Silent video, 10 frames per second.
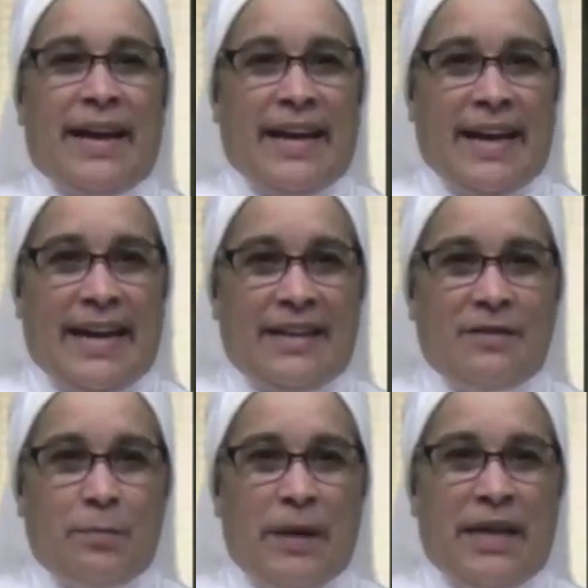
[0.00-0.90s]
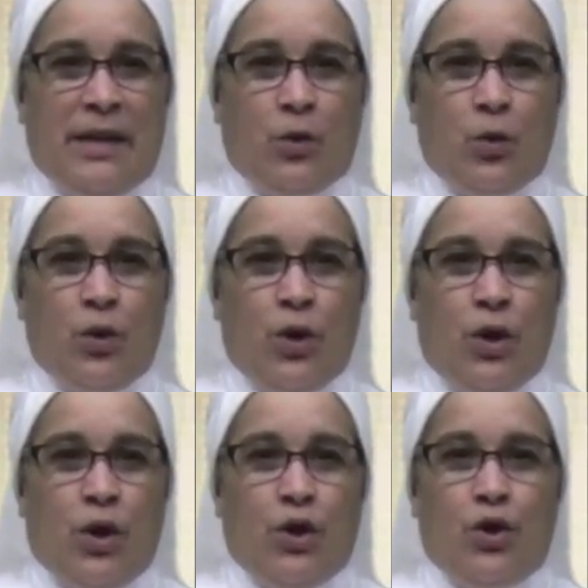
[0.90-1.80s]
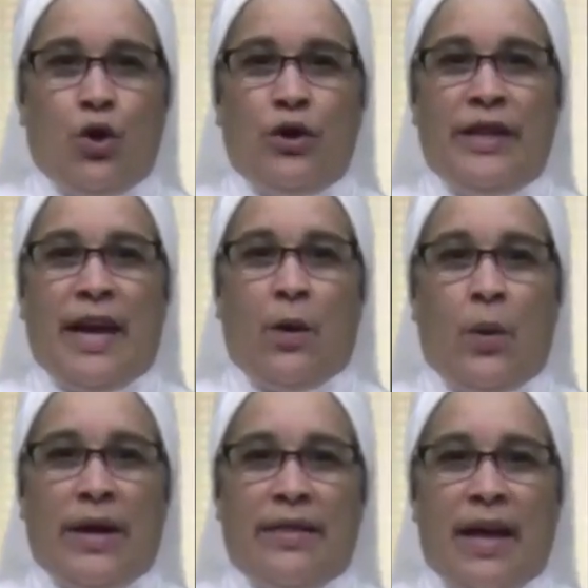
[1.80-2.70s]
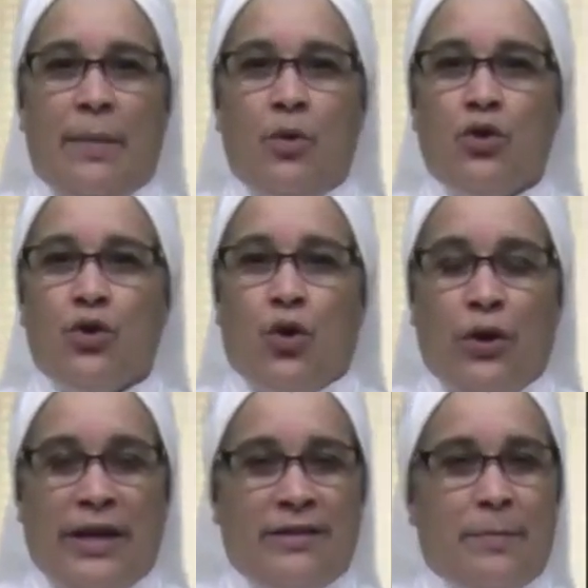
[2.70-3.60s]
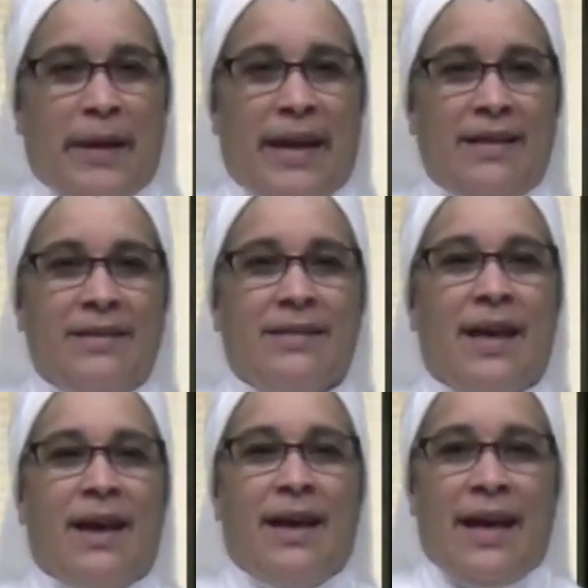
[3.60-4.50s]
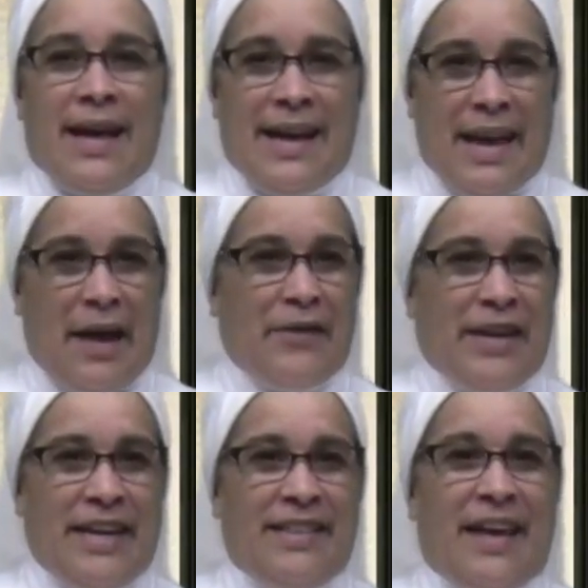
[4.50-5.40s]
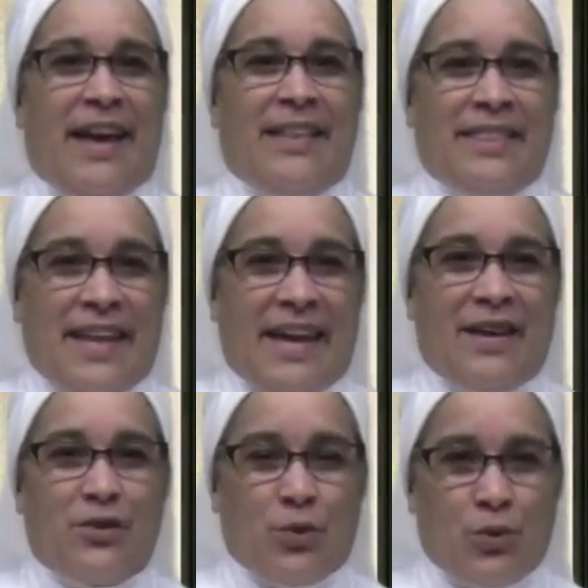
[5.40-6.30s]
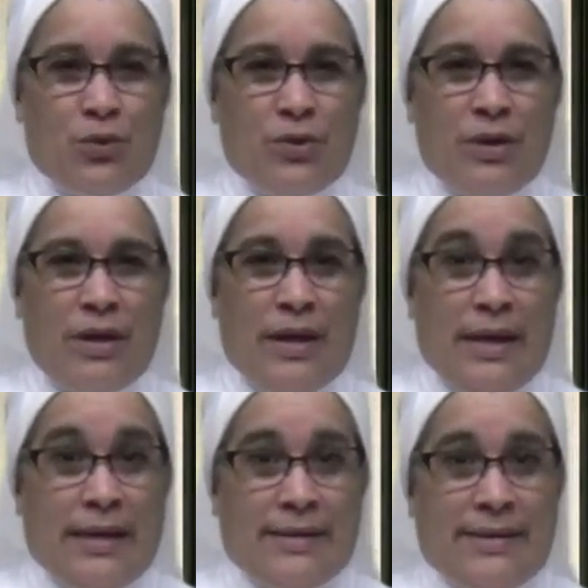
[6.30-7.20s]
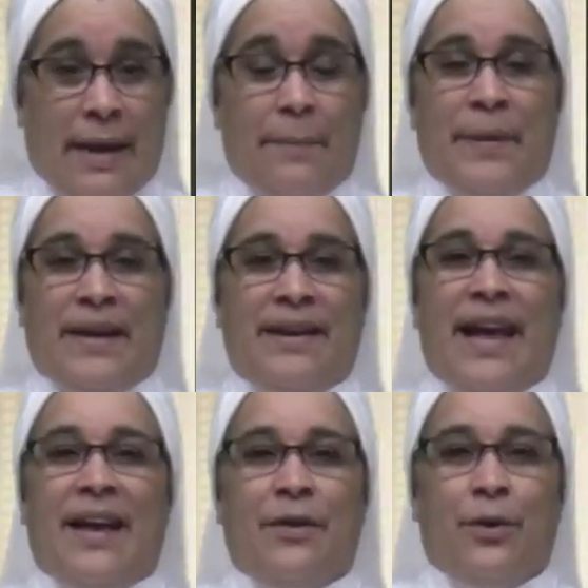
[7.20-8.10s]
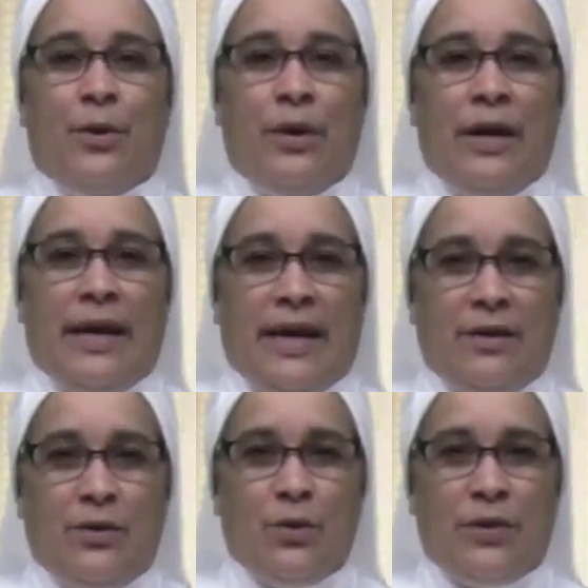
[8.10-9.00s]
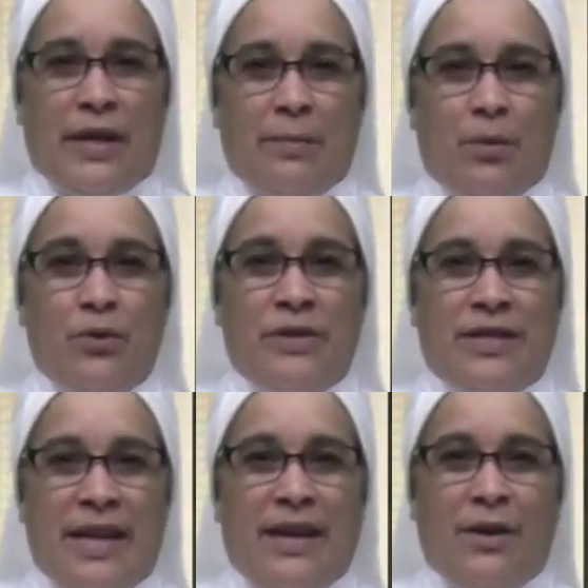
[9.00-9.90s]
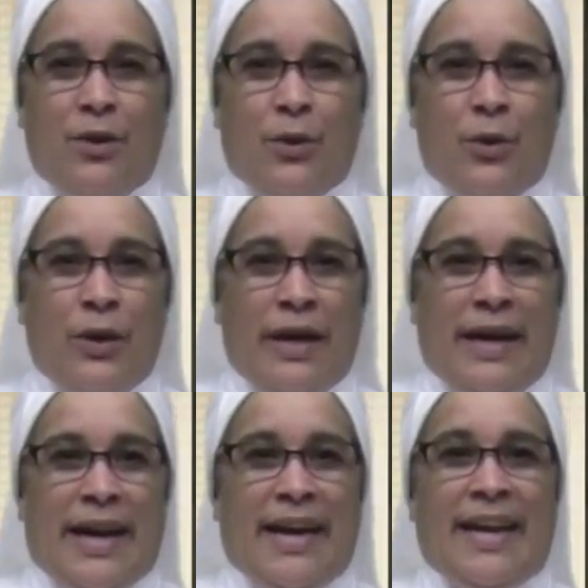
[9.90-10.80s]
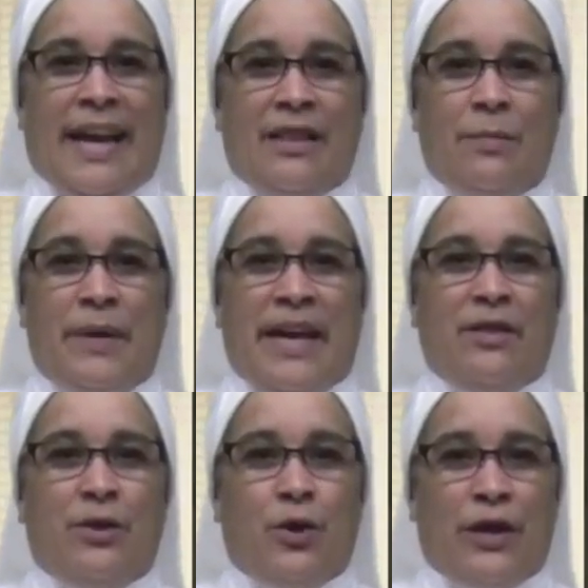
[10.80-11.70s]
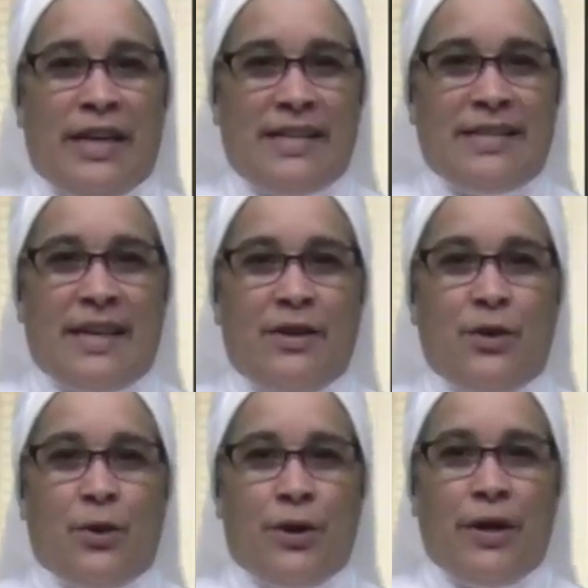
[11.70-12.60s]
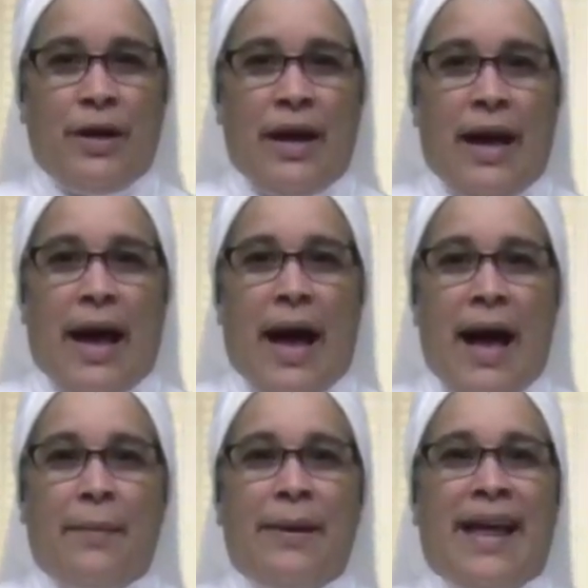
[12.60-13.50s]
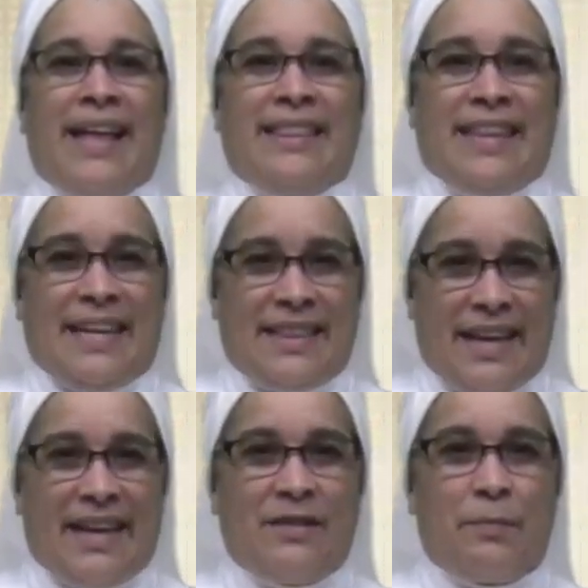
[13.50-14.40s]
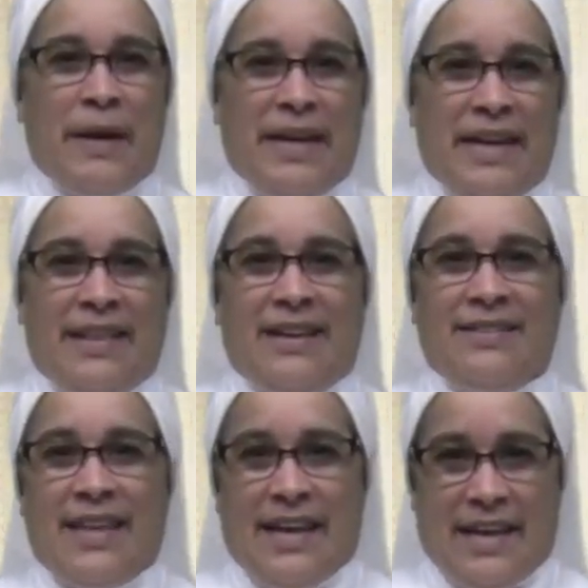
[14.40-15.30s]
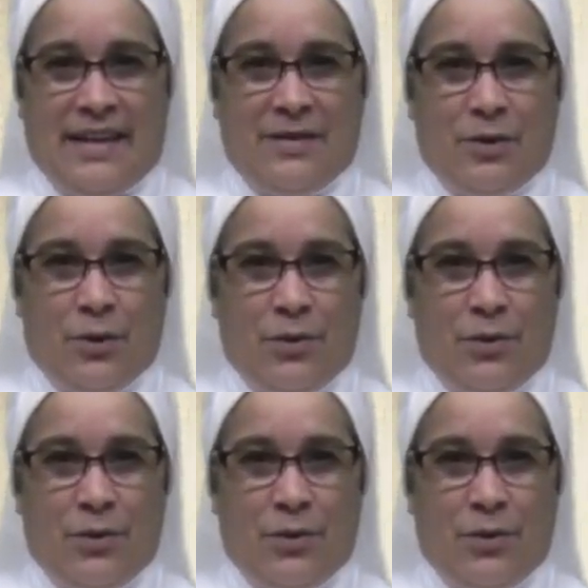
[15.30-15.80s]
en el Espíritu, donde aguardamos con esperanza la venida de Jesús. San Bernardo, en su Sermón 5, en el Adviento del Señor, habla de tres venidas de Cristo.